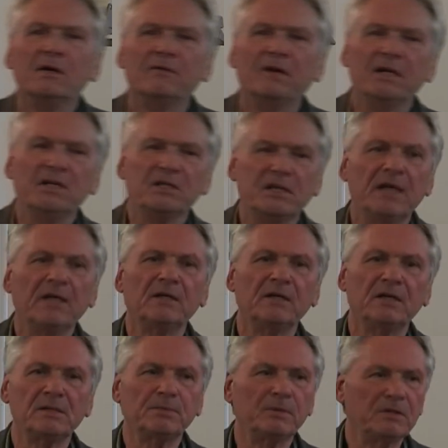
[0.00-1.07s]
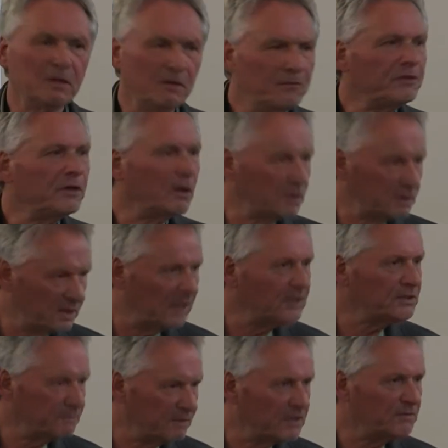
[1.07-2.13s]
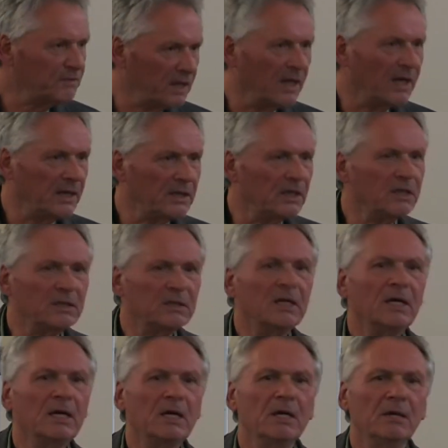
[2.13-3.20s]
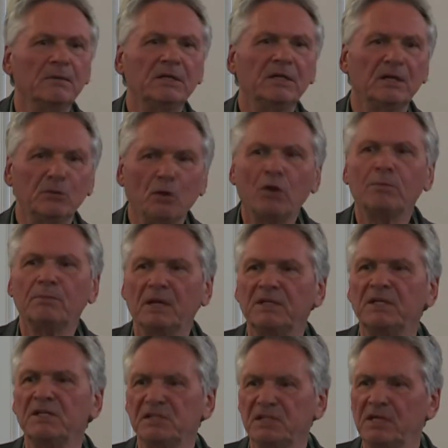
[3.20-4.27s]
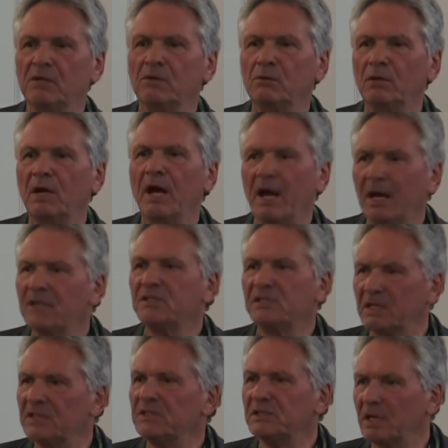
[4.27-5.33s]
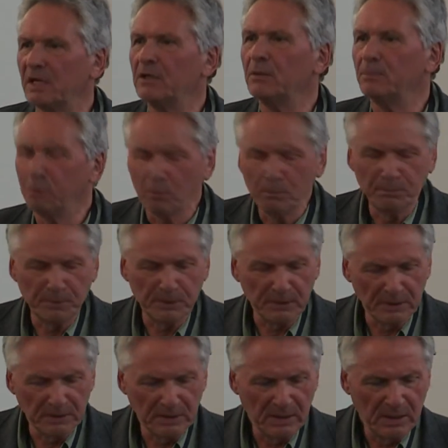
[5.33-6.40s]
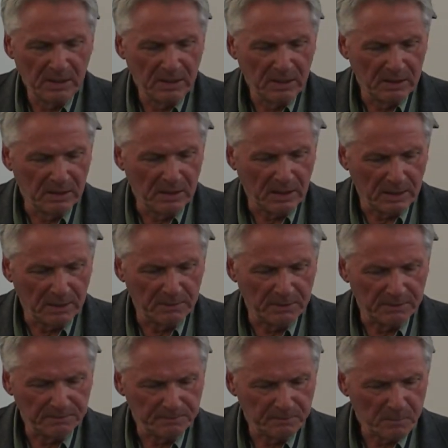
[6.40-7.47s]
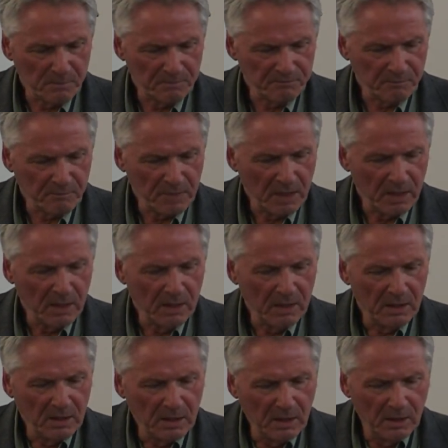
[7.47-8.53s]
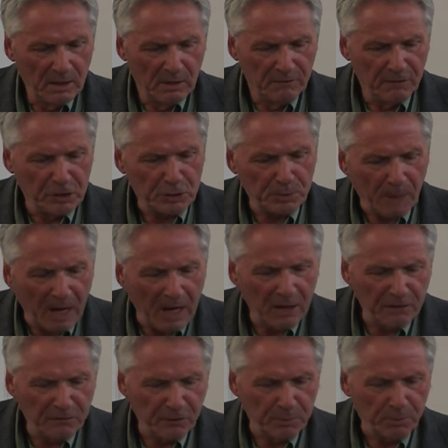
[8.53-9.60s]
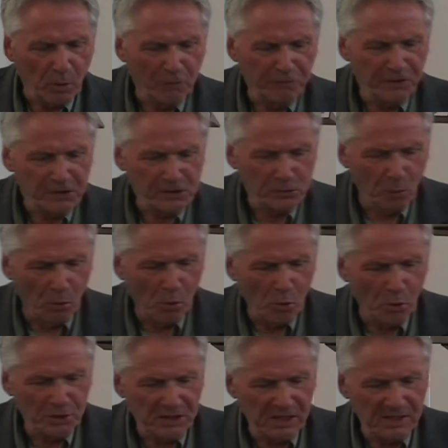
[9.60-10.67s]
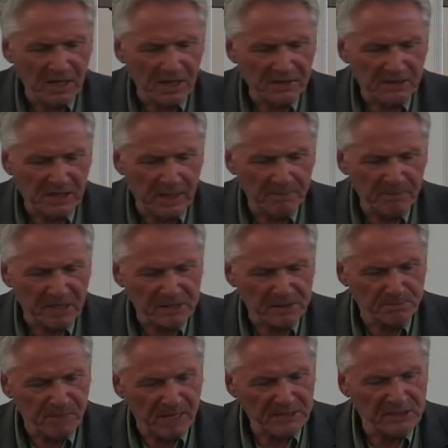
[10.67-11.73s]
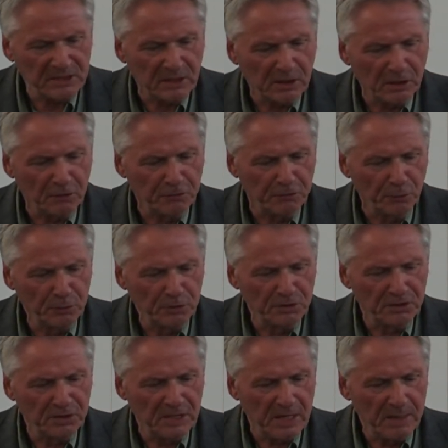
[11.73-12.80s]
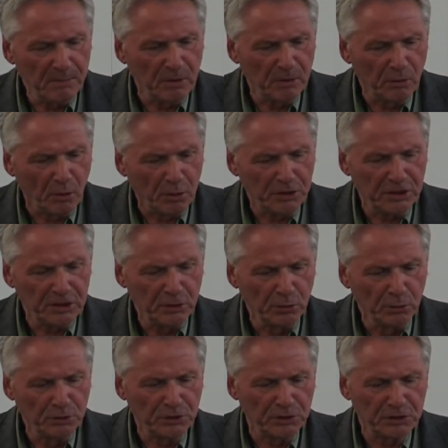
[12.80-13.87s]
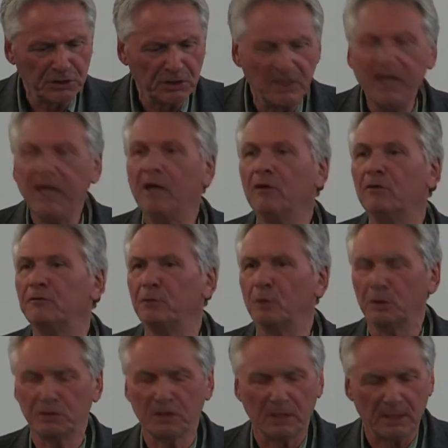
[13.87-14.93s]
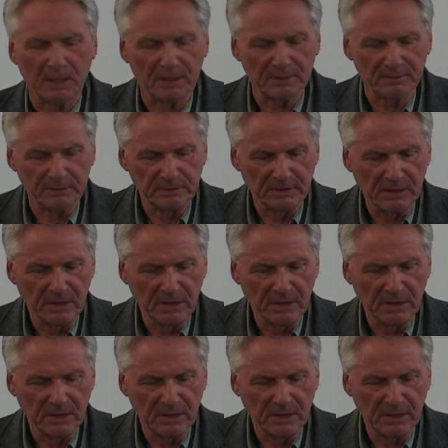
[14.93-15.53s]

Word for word: weil ich denke, das betrifft auch das, was wir eigentlich mit der Dogmatisierung Herz ist eine Pumpe äh, haben. Wir sprachen von Professoren, die nachdem das Bessere gefunden, immer noch die Newtischen Lehre vortragen.